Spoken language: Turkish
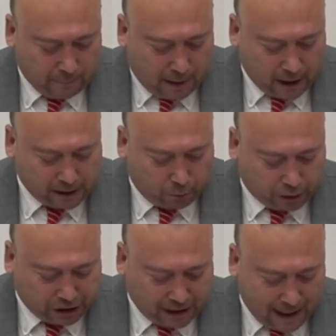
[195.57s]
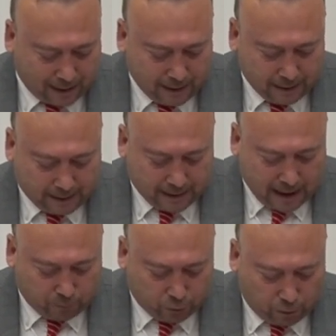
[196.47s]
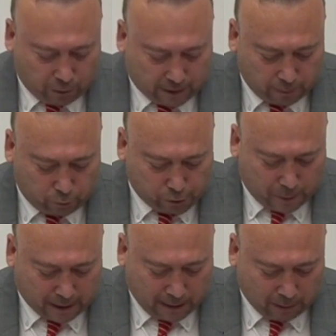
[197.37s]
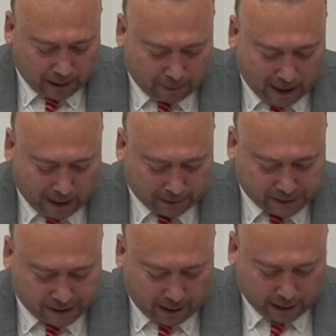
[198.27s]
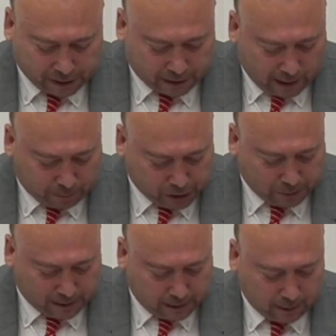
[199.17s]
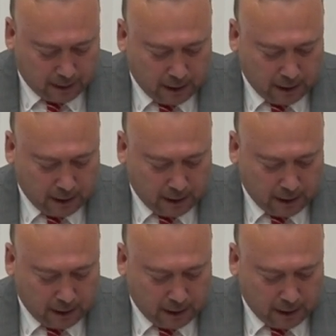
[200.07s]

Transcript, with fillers: Varsa bu kişiler genel müdürlükte üst makamlara bağlantısı araştırılmış mıdır?